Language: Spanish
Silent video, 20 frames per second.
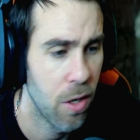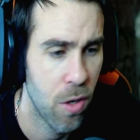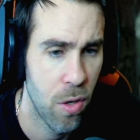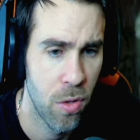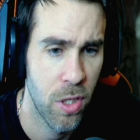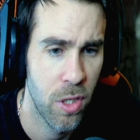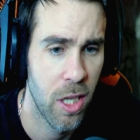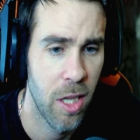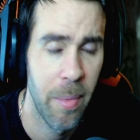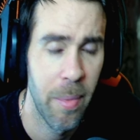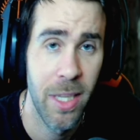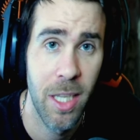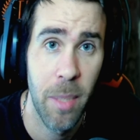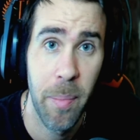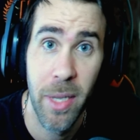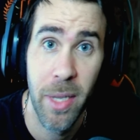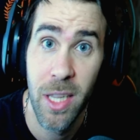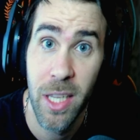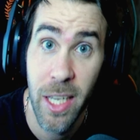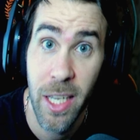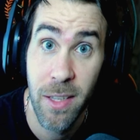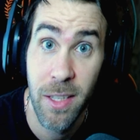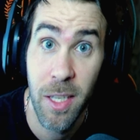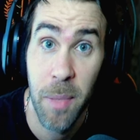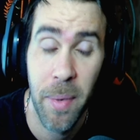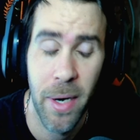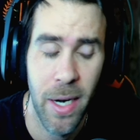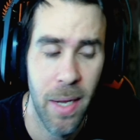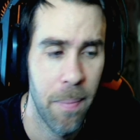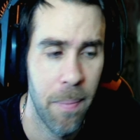constantemente pendiente
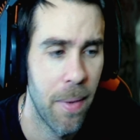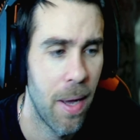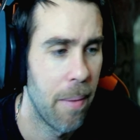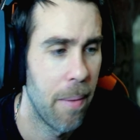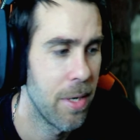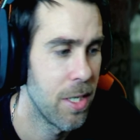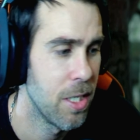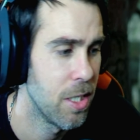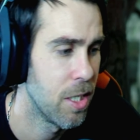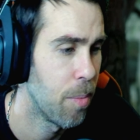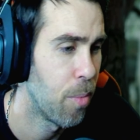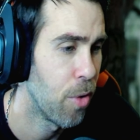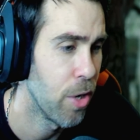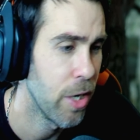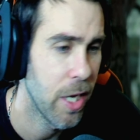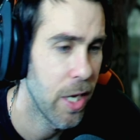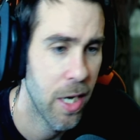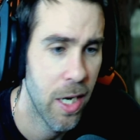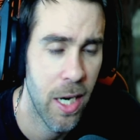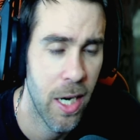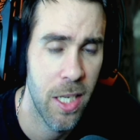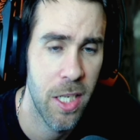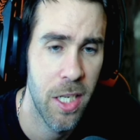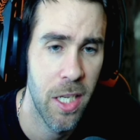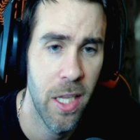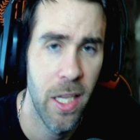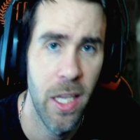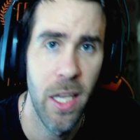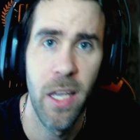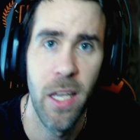para ver si se ponían en
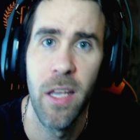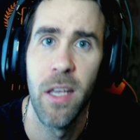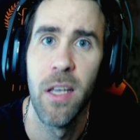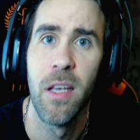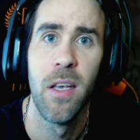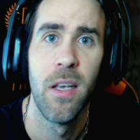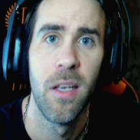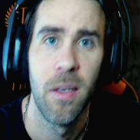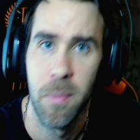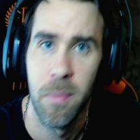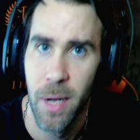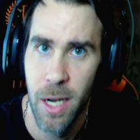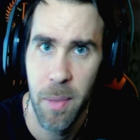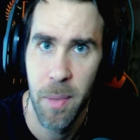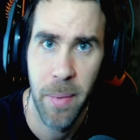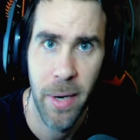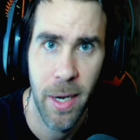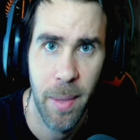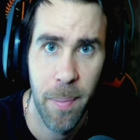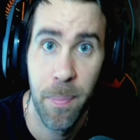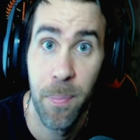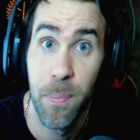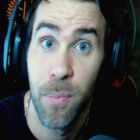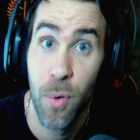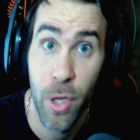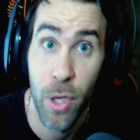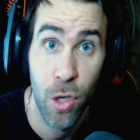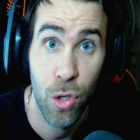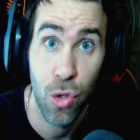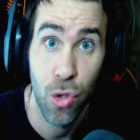HD, ¿vale? Para
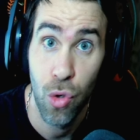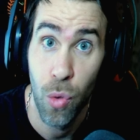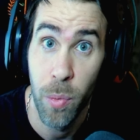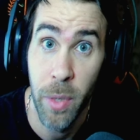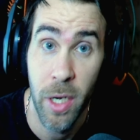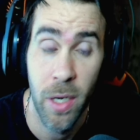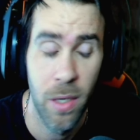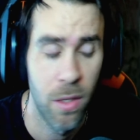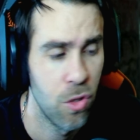poderlos subir.